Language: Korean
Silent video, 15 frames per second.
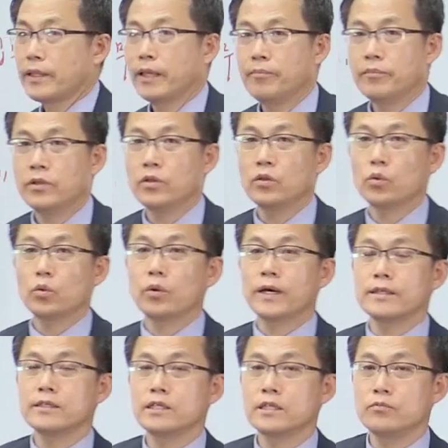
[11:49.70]
3년
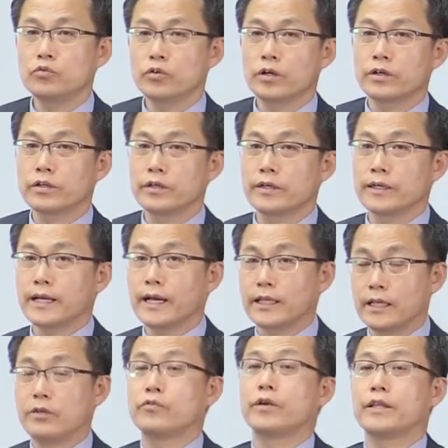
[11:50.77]
동안 실무 경력을
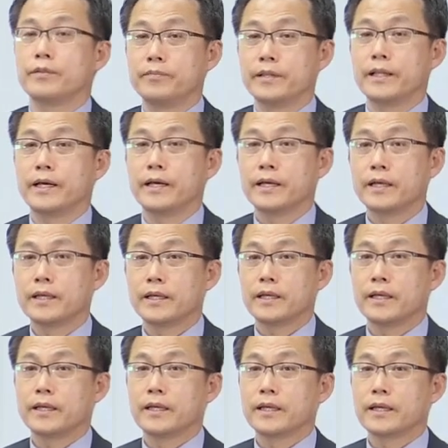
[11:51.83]
가져줘야 됩니다.
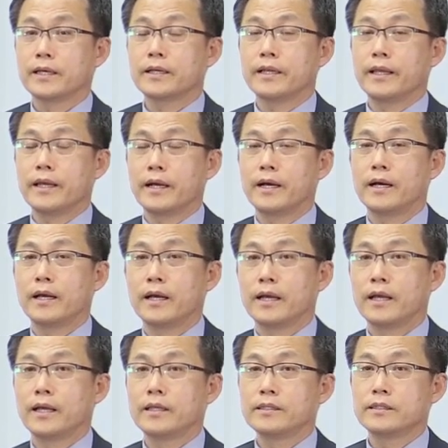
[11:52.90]
그래야
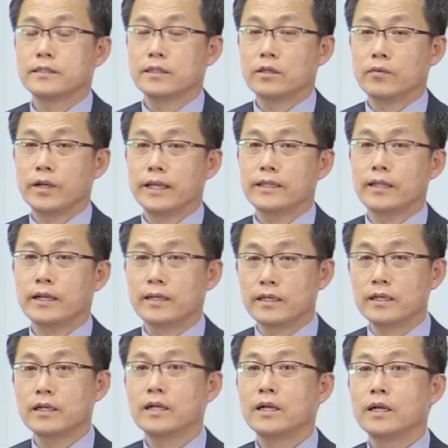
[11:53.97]

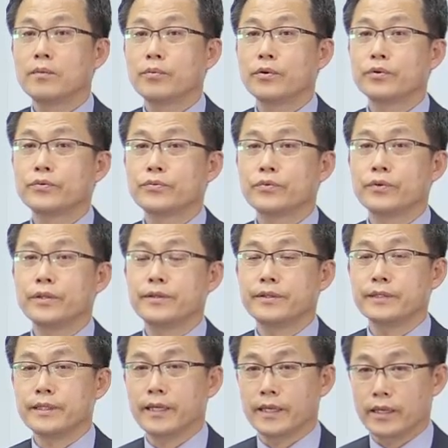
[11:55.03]
시설관리사를 볼 수
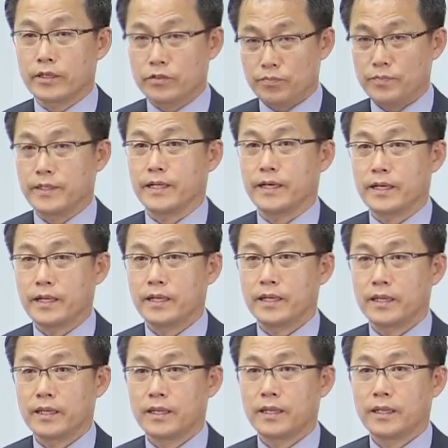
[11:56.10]
있는 자격이 줍니다.
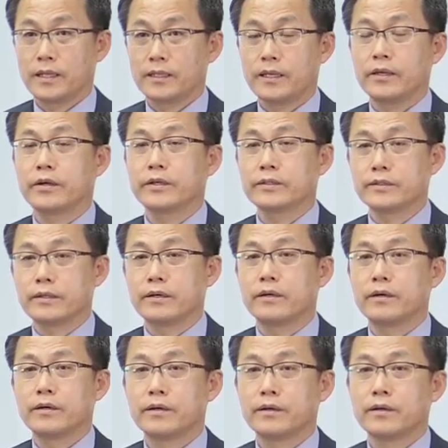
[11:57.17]
자,
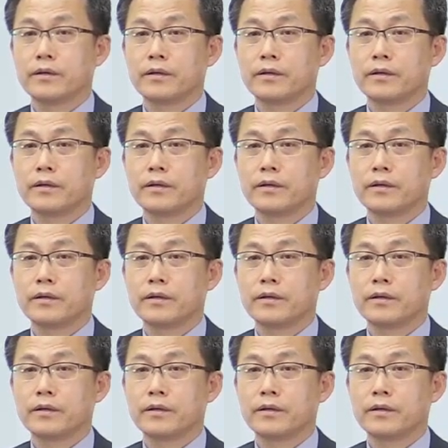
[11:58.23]
여기서